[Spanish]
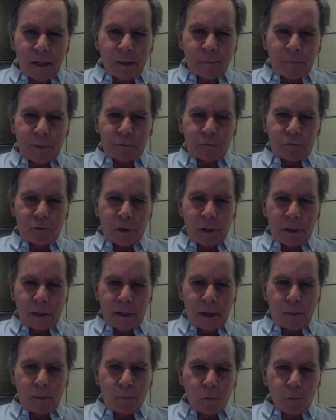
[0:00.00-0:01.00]
de personas
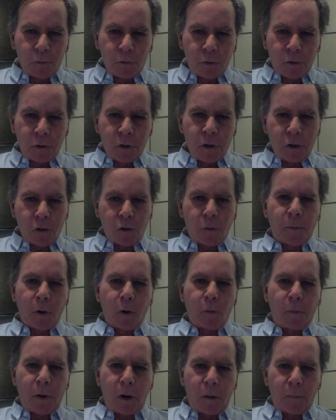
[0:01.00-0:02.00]
en el mundo nos
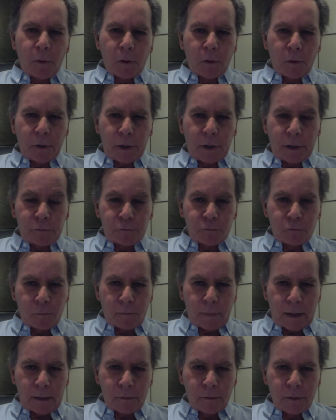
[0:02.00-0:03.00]
preocupamos por los derechos
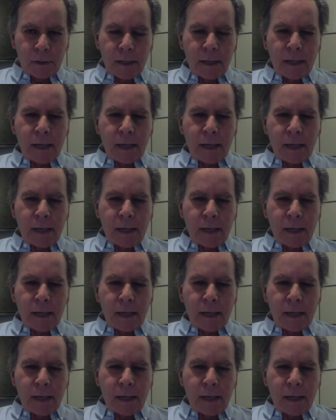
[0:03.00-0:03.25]
humanos,